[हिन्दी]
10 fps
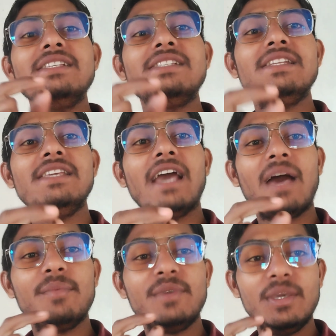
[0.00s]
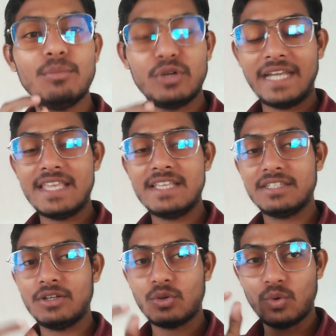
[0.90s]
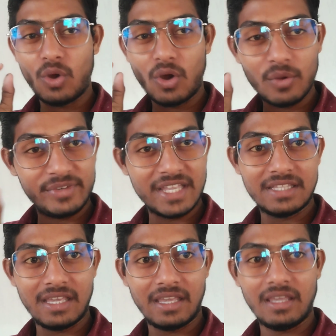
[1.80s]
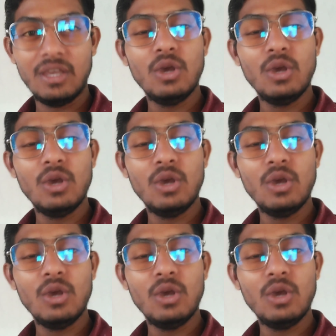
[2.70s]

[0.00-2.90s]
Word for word: इसलिए आपकी मोनेटाइजेशन को ऑफ किया जाता है